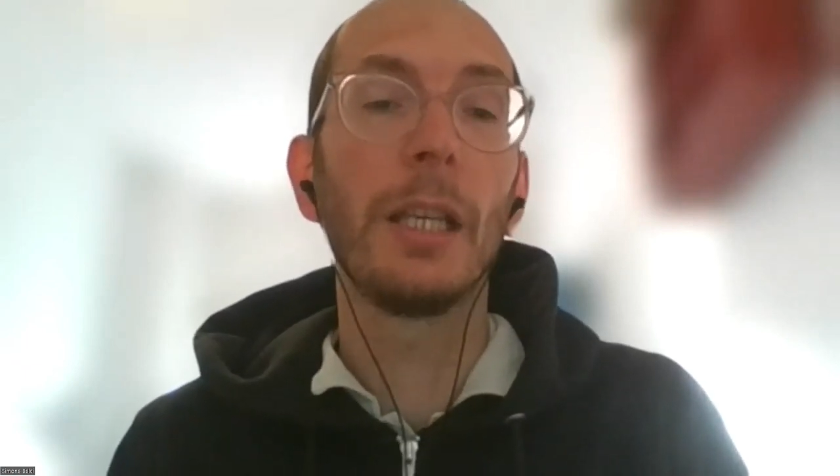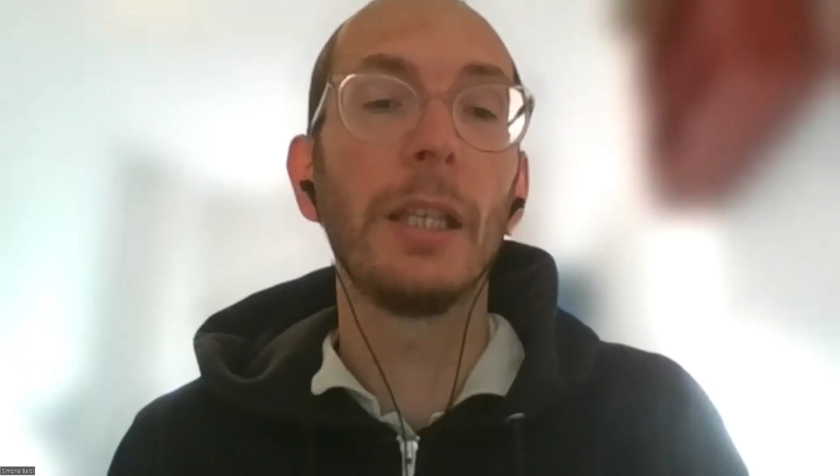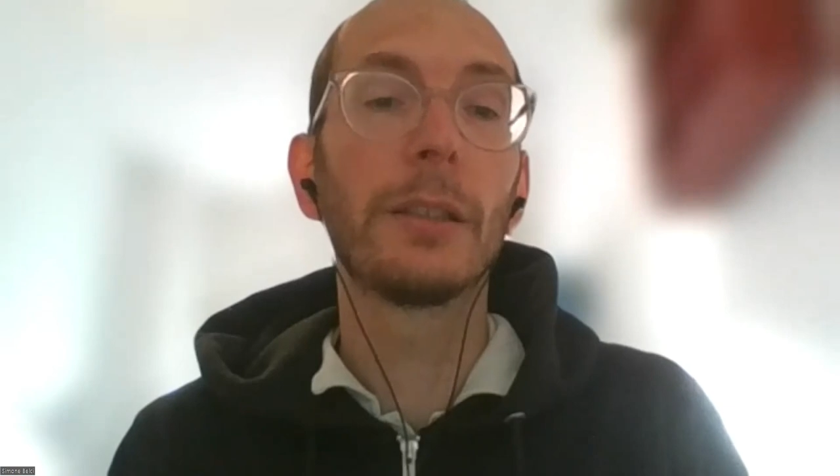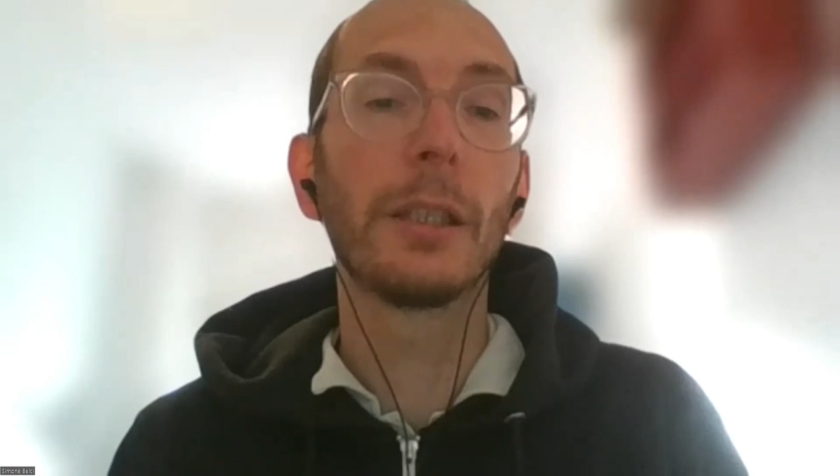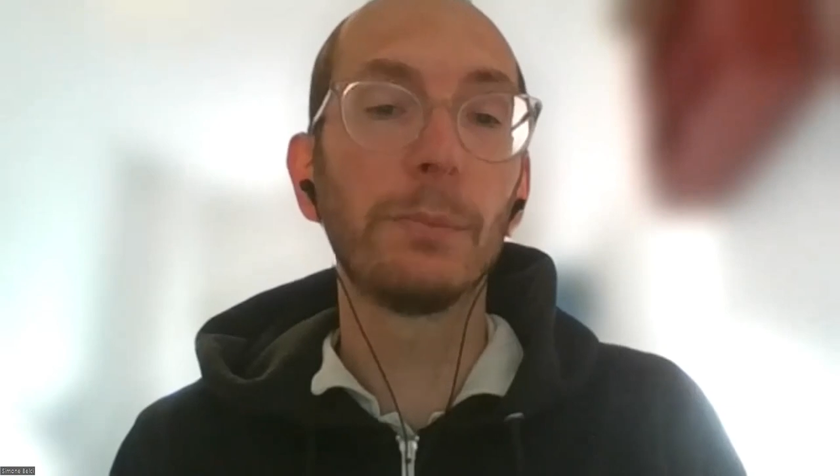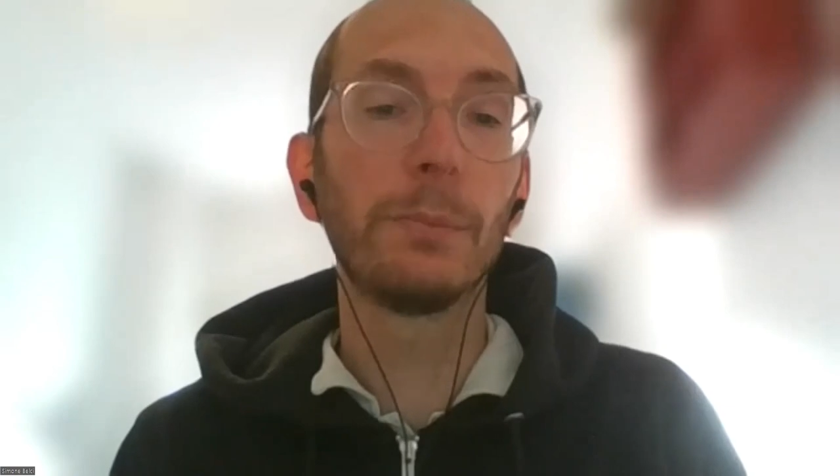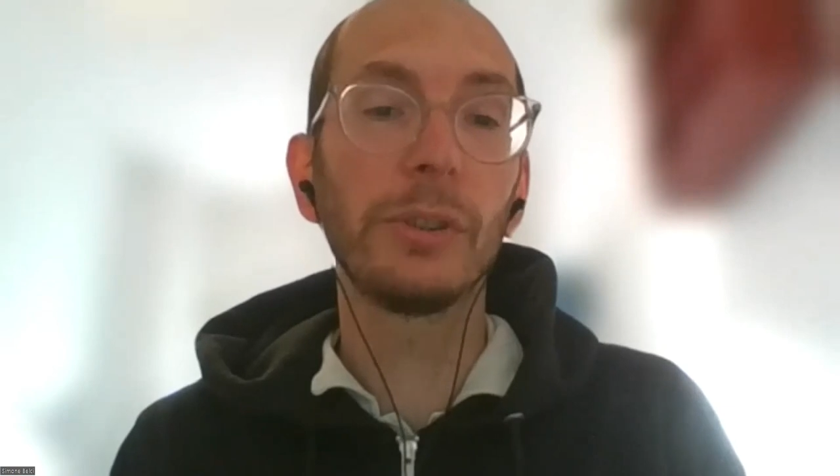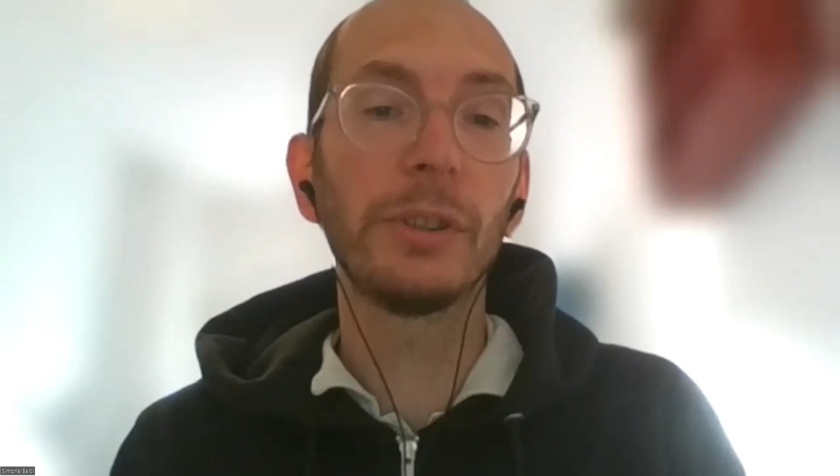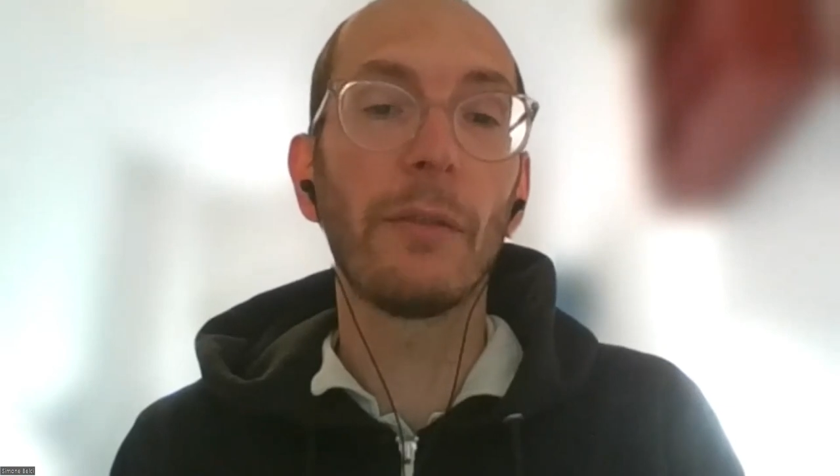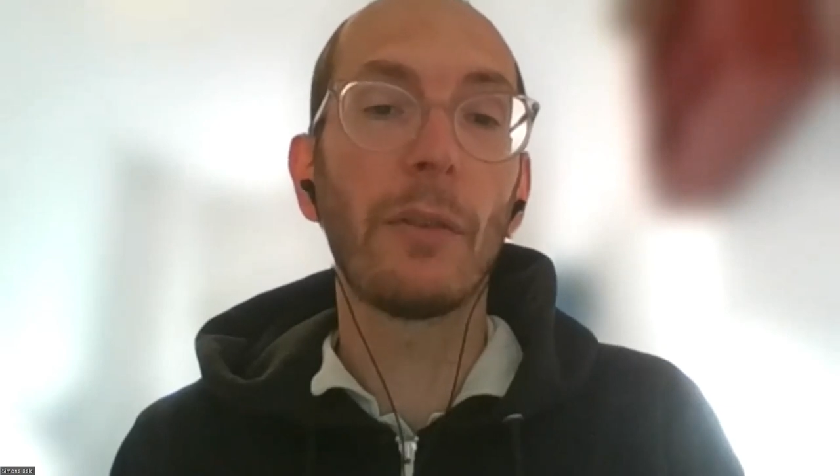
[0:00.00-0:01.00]
Il gruppo
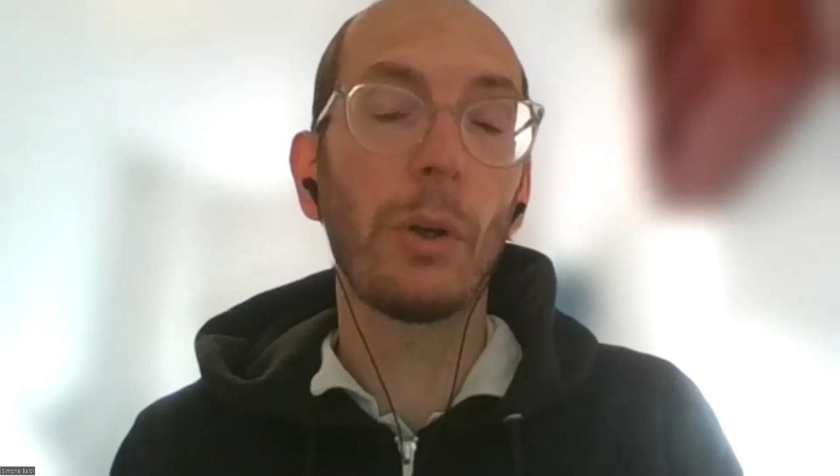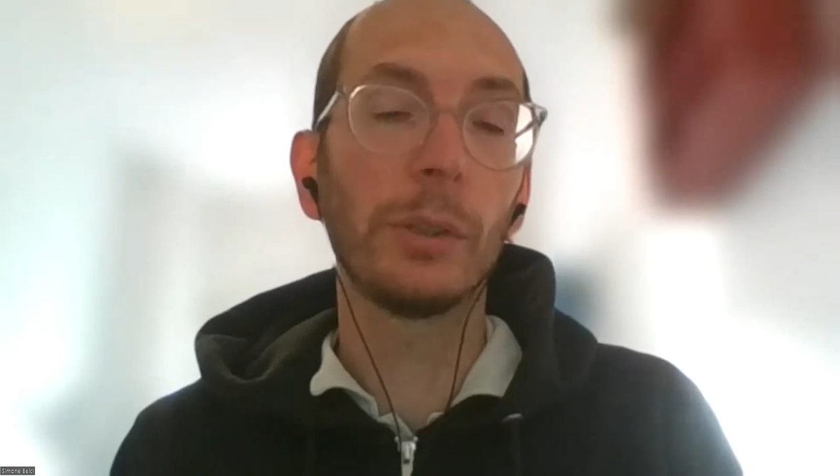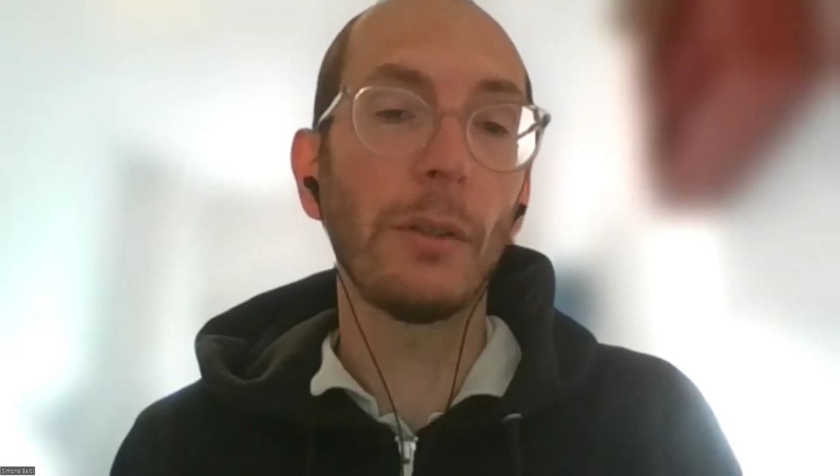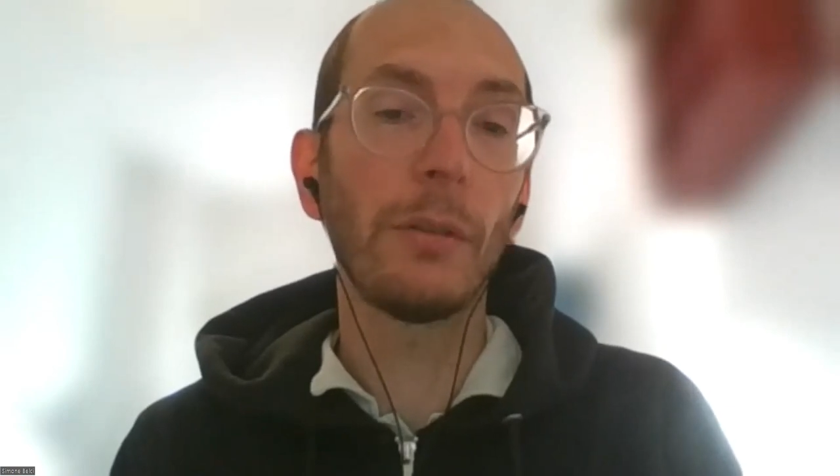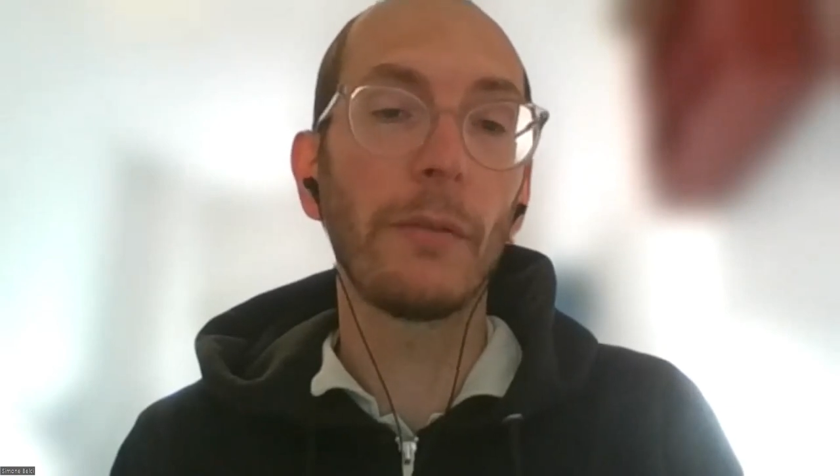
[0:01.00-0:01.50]
di lavoro